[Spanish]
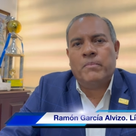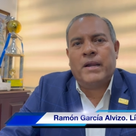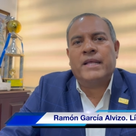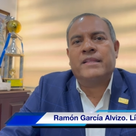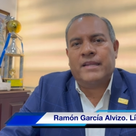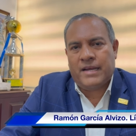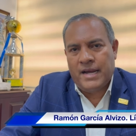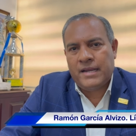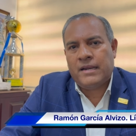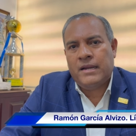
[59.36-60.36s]
para
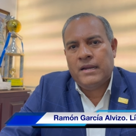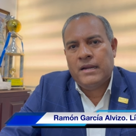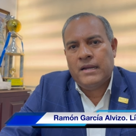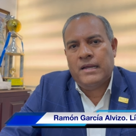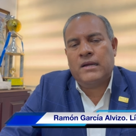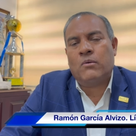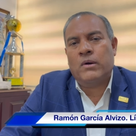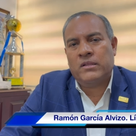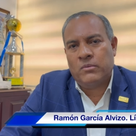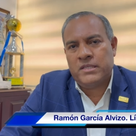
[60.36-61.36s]
entregar en
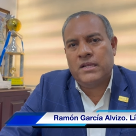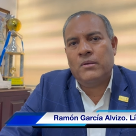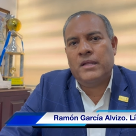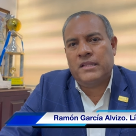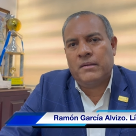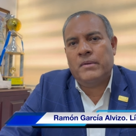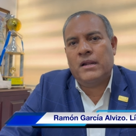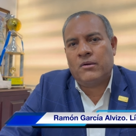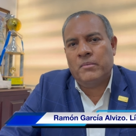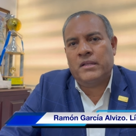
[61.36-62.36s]
cuanto así lo determine
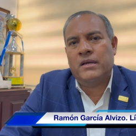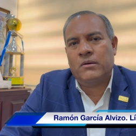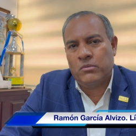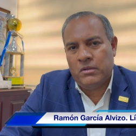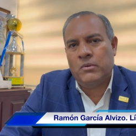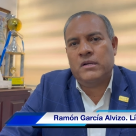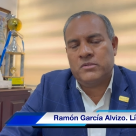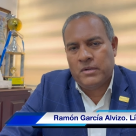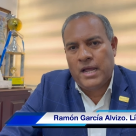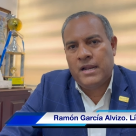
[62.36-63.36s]
el Comité Ejecutivo
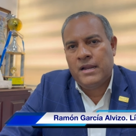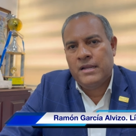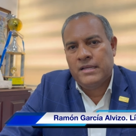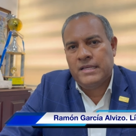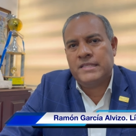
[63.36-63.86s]
Nacional y